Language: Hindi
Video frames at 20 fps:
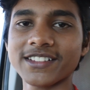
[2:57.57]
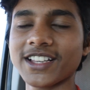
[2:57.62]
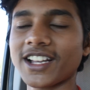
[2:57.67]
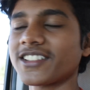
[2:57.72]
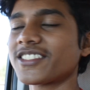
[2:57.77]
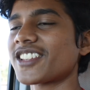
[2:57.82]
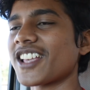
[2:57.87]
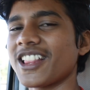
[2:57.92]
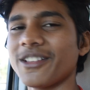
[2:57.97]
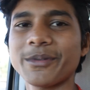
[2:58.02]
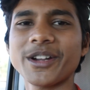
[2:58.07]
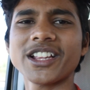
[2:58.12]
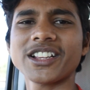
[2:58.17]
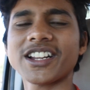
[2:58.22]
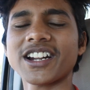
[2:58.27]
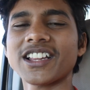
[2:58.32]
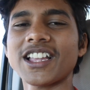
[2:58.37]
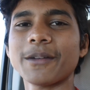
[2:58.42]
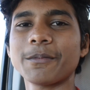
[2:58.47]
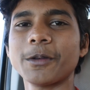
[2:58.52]
के साथ सेलिब्रेट
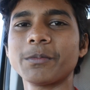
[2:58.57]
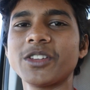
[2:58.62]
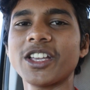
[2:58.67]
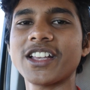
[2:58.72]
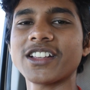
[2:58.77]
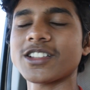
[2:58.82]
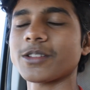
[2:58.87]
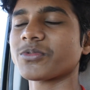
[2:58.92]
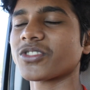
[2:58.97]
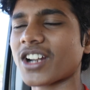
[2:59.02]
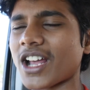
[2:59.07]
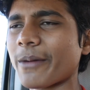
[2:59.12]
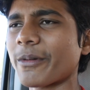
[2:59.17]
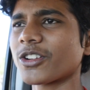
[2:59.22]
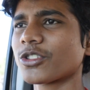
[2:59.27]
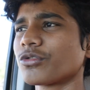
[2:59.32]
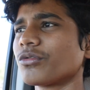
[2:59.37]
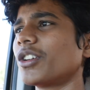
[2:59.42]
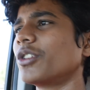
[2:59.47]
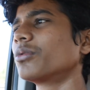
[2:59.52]
करना है फिफ्टी के
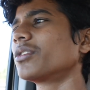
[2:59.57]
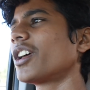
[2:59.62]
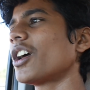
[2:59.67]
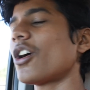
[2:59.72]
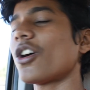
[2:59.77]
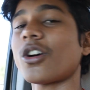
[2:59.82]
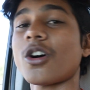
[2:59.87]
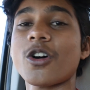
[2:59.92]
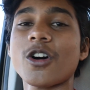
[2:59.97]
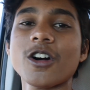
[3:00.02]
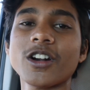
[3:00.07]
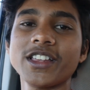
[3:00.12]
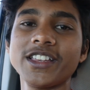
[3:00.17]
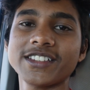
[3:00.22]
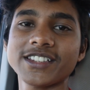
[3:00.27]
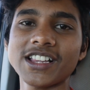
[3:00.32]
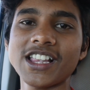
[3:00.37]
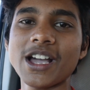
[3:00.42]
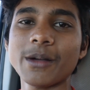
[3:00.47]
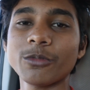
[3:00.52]
सब्सक्राइबर्स हुए हैं उनके और
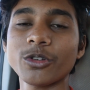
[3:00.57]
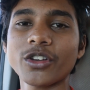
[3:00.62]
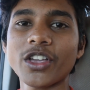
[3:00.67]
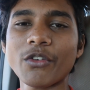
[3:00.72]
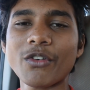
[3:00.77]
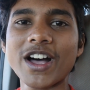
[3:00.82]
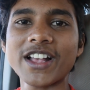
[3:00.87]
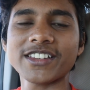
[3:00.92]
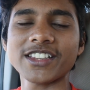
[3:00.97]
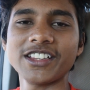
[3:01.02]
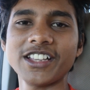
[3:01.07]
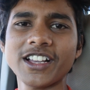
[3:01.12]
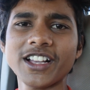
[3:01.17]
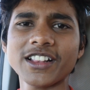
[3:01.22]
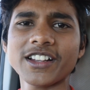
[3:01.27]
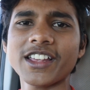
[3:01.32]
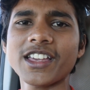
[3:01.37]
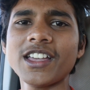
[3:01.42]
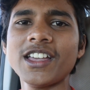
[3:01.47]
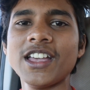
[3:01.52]
इसलिए हम लोग ये वहाँ से
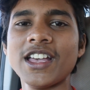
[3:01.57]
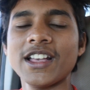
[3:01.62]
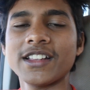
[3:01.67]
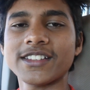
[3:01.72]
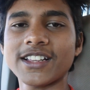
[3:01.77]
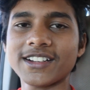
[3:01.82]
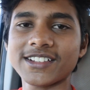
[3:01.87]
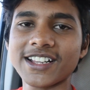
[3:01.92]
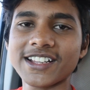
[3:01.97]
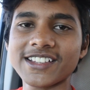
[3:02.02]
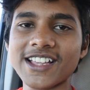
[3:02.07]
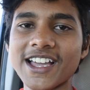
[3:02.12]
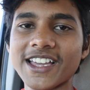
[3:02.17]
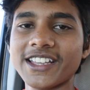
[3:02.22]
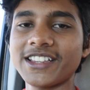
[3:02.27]
निकल रहे हैं सरसा से